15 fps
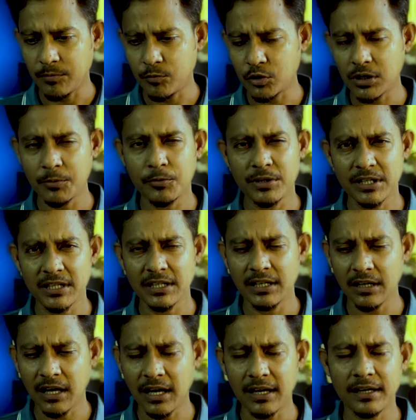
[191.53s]
মোটামুটি
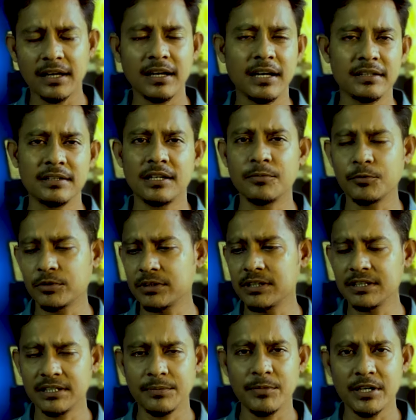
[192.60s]
হালকা কাদার মধ্যে
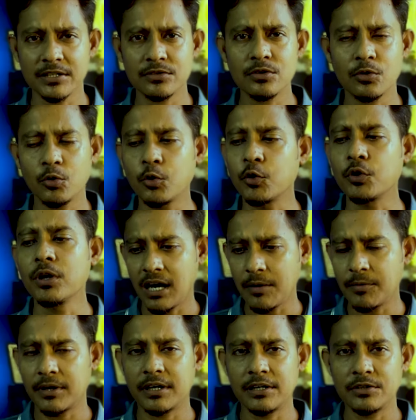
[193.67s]
এসে মাছ যখন
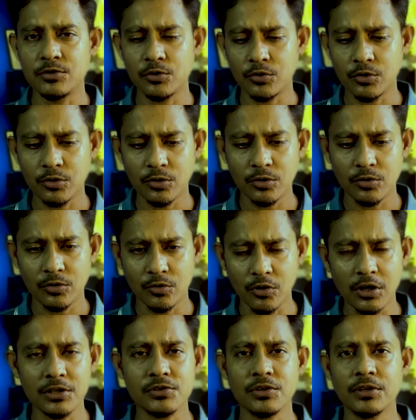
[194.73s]
খাবারের জন্য
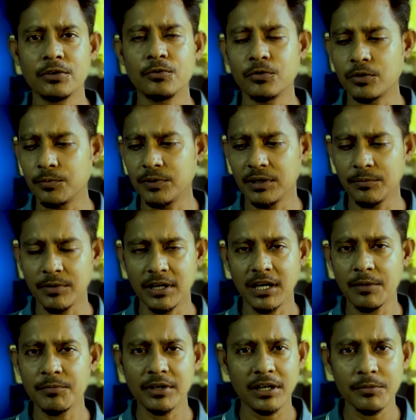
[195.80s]
নড়াচড়া করবে বা
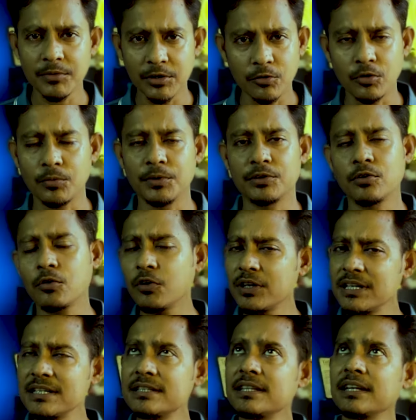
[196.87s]
কামড়াকামড়ি করবে তখন
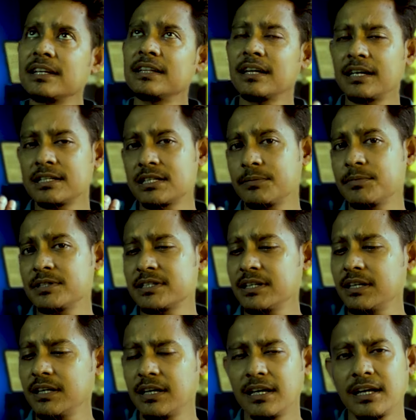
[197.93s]
নিচ থেকে দেখা যাবে যে
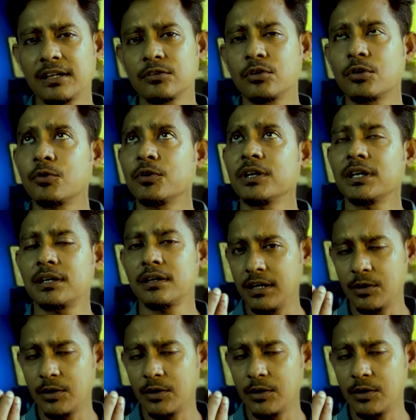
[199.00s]
এক ধরনের